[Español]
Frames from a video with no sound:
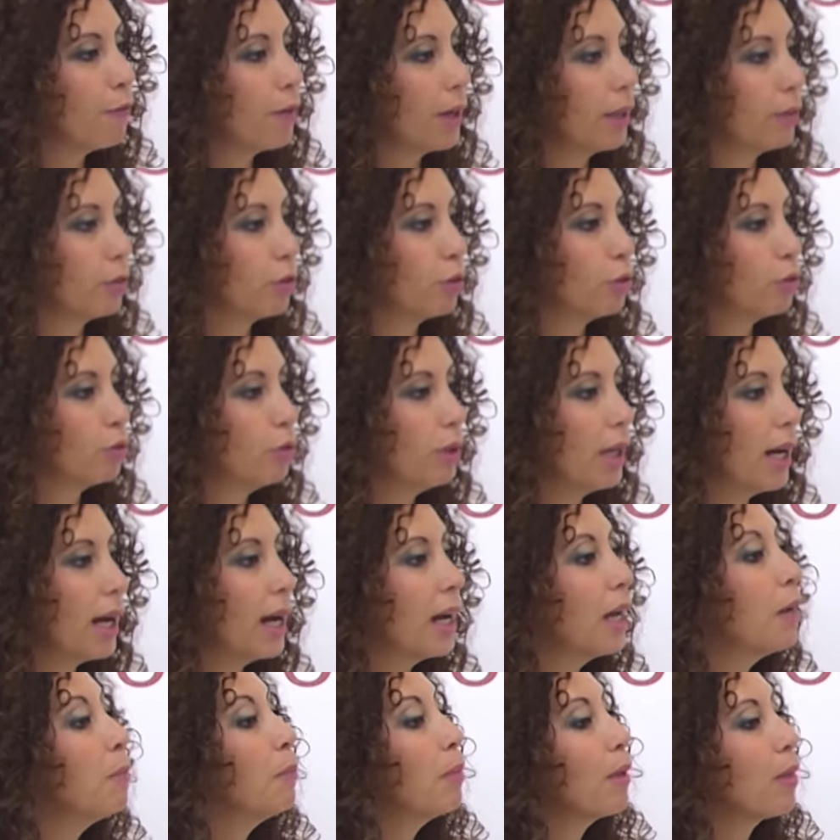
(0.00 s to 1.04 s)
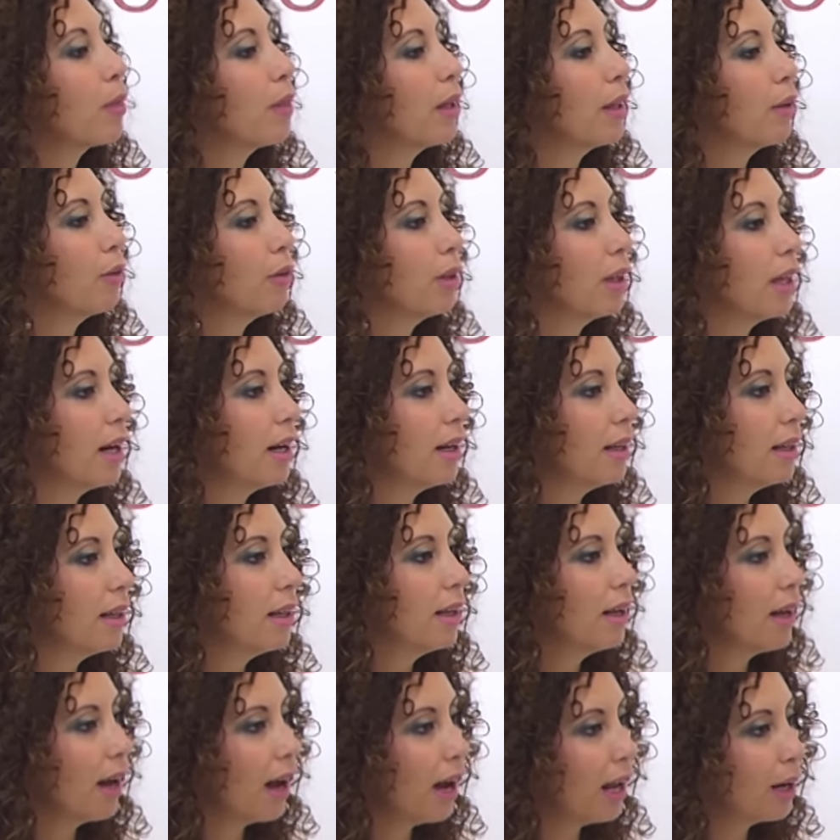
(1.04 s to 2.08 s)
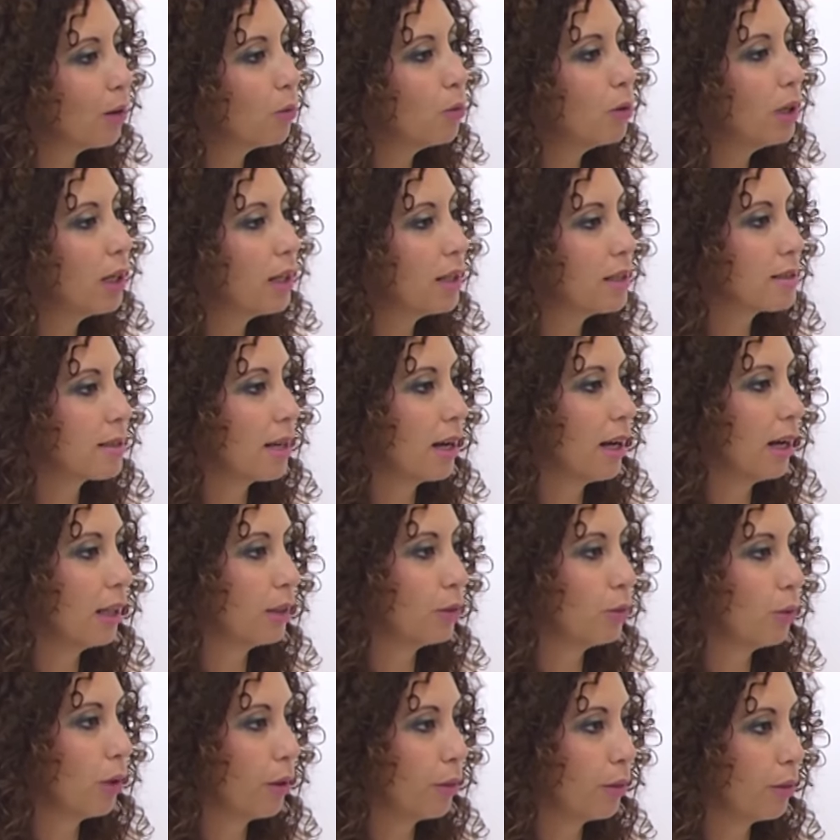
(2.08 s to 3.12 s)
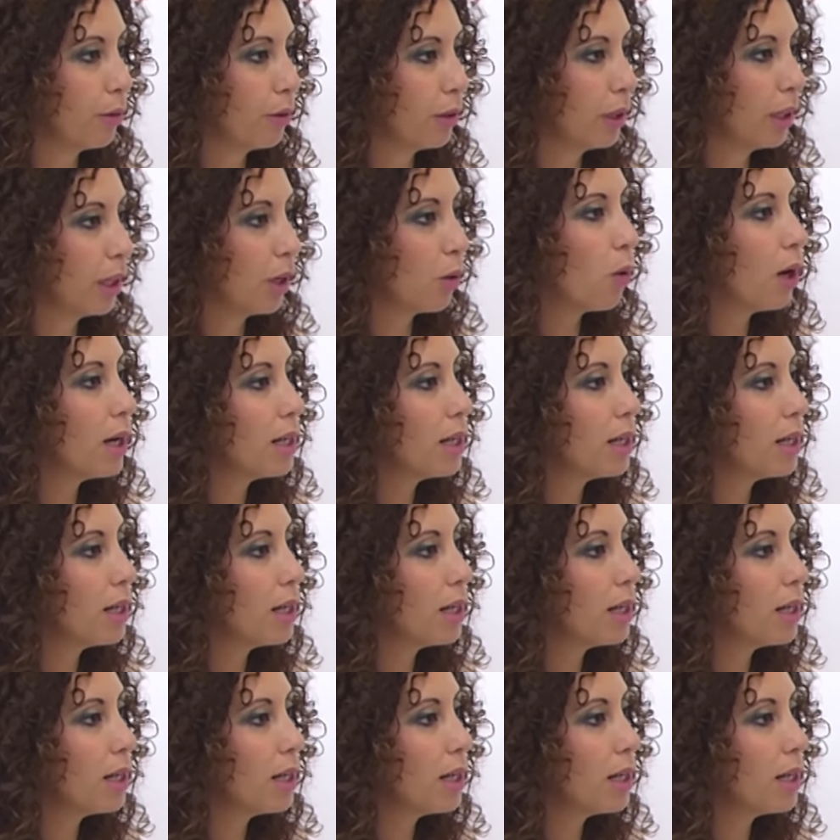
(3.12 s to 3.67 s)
infraestructuras han empezado ya alguna de esas actuaciones.